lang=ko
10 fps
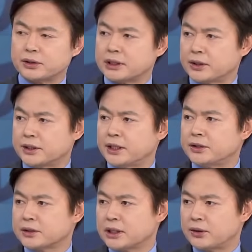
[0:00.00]
차원,
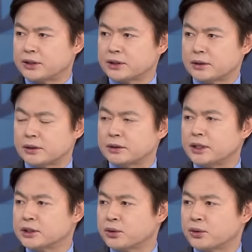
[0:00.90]
예의적 차원에서
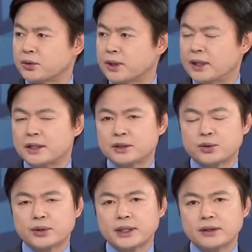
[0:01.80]
의례적으로
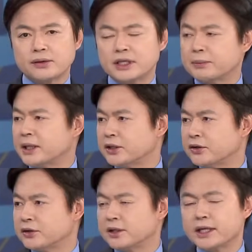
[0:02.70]
관례적으로 했던
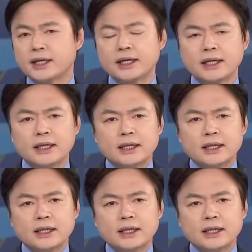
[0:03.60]
예방이었는데 네.